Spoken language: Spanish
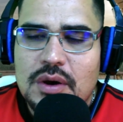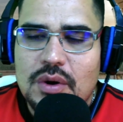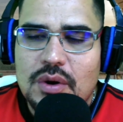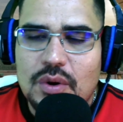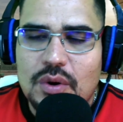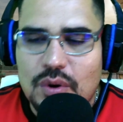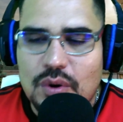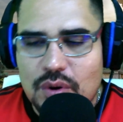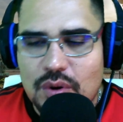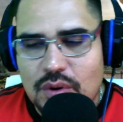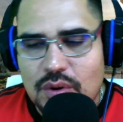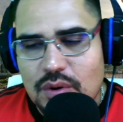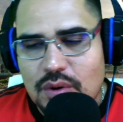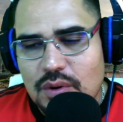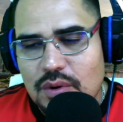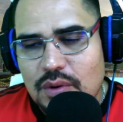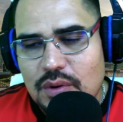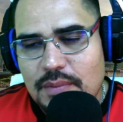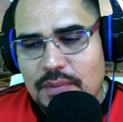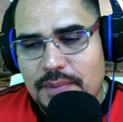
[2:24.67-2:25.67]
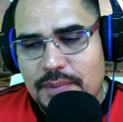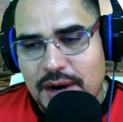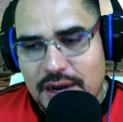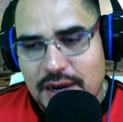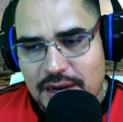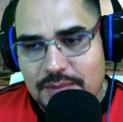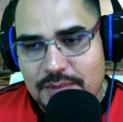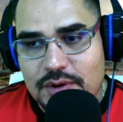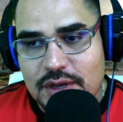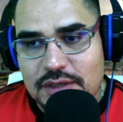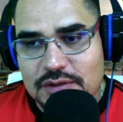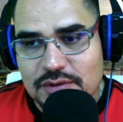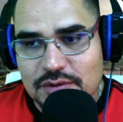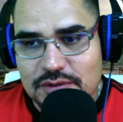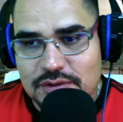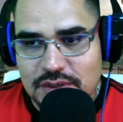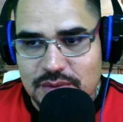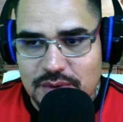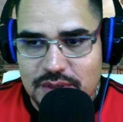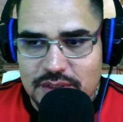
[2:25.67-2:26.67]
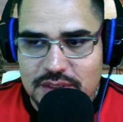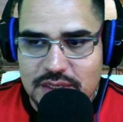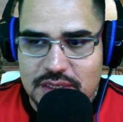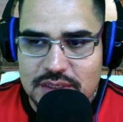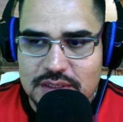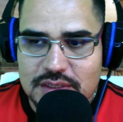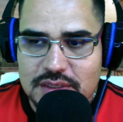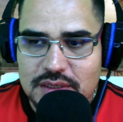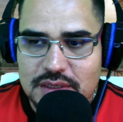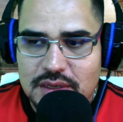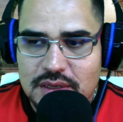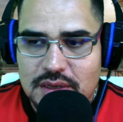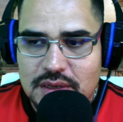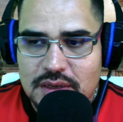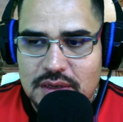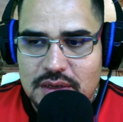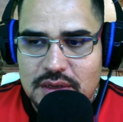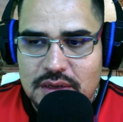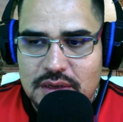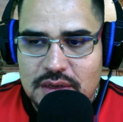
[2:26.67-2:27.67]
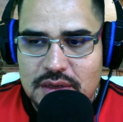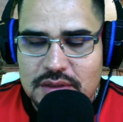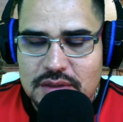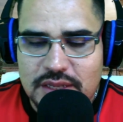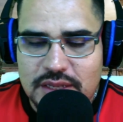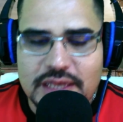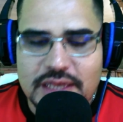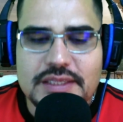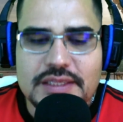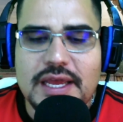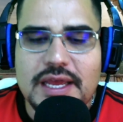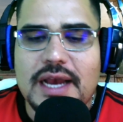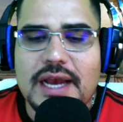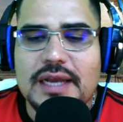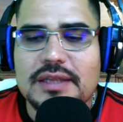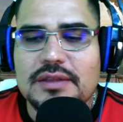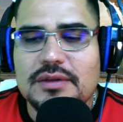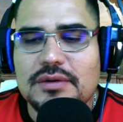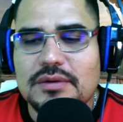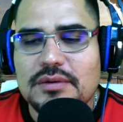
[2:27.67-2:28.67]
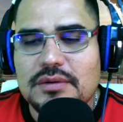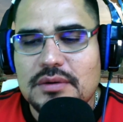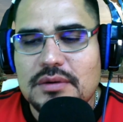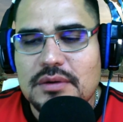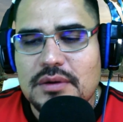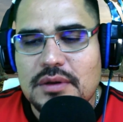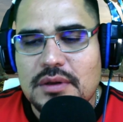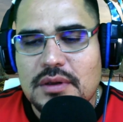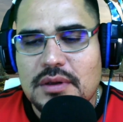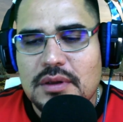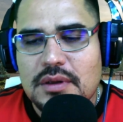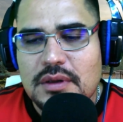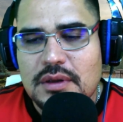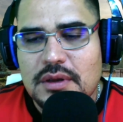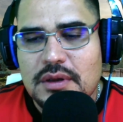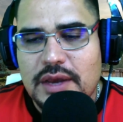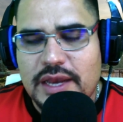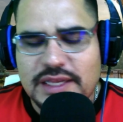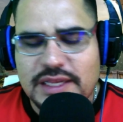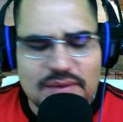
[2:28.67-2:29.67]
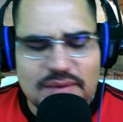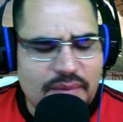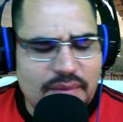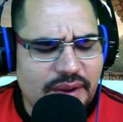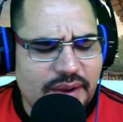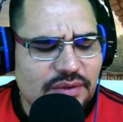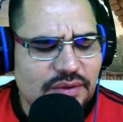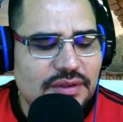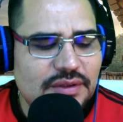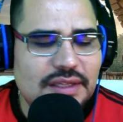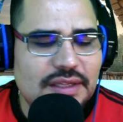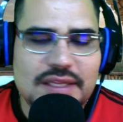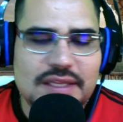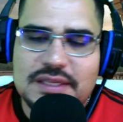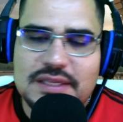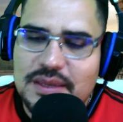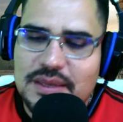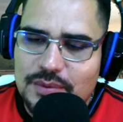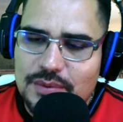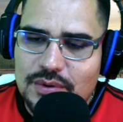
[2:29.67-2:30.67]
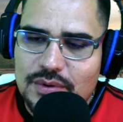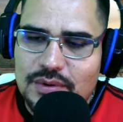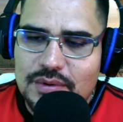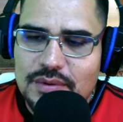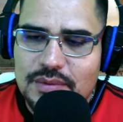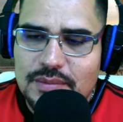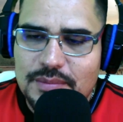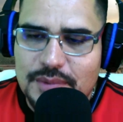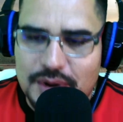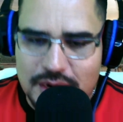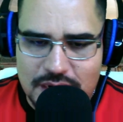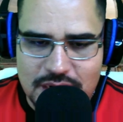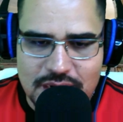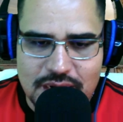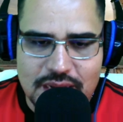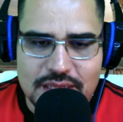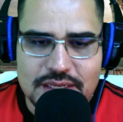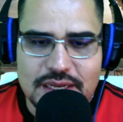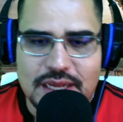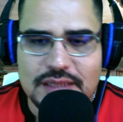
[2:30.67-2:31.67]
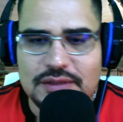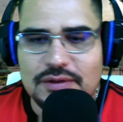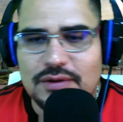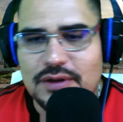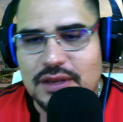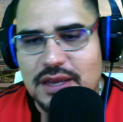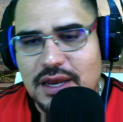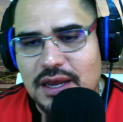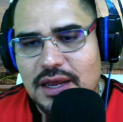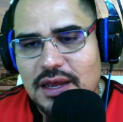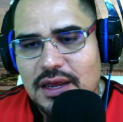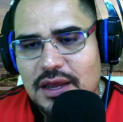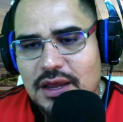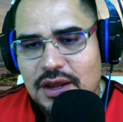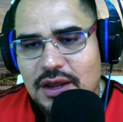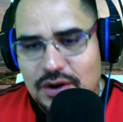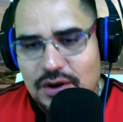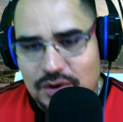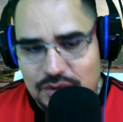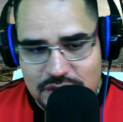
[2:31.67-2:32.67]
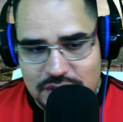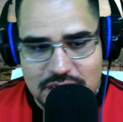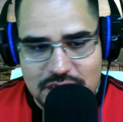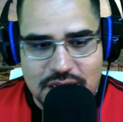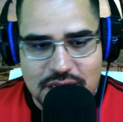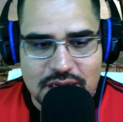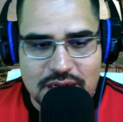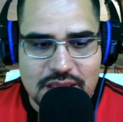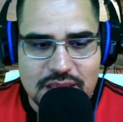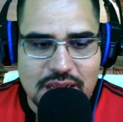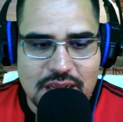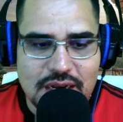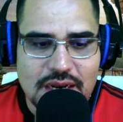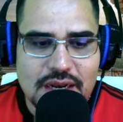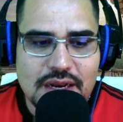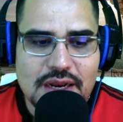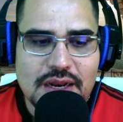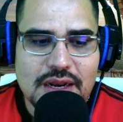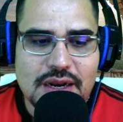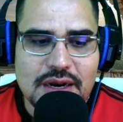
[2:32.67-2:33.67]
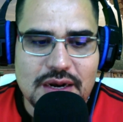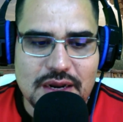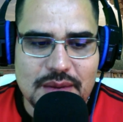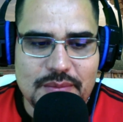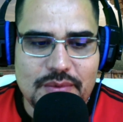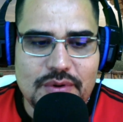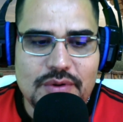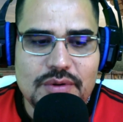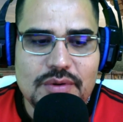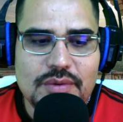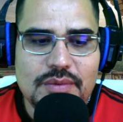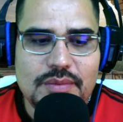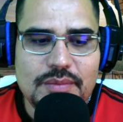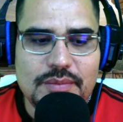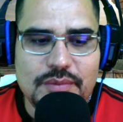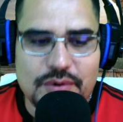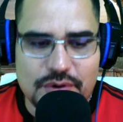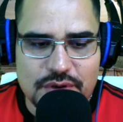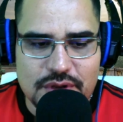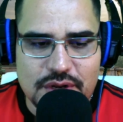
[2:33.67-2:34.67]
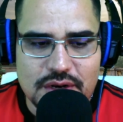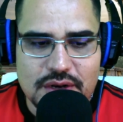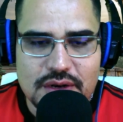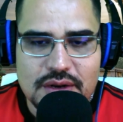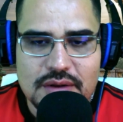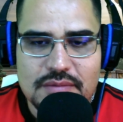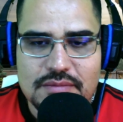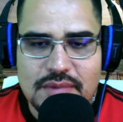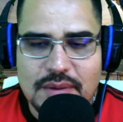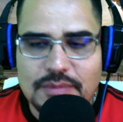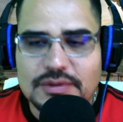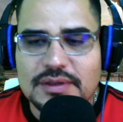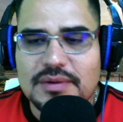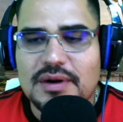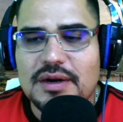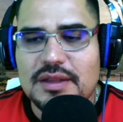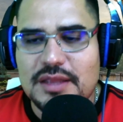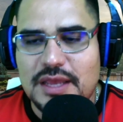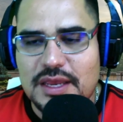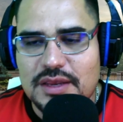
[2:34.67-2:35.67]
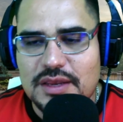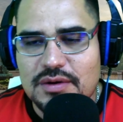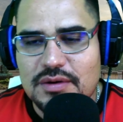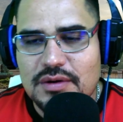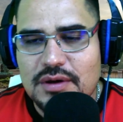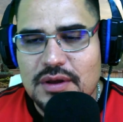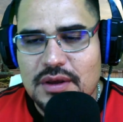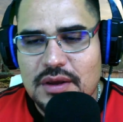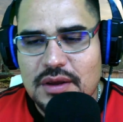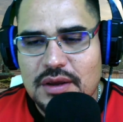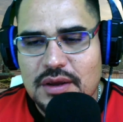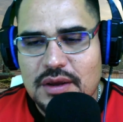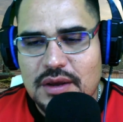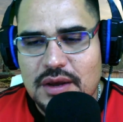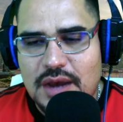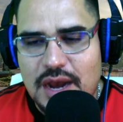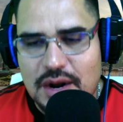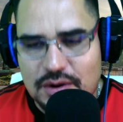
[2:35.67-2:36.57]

o pagaremos las consecuencias de este acto? Este momento es decisivo para la iglesia católica, lo dice el cardenal Raymond Burker. Vamos a hablar de ello a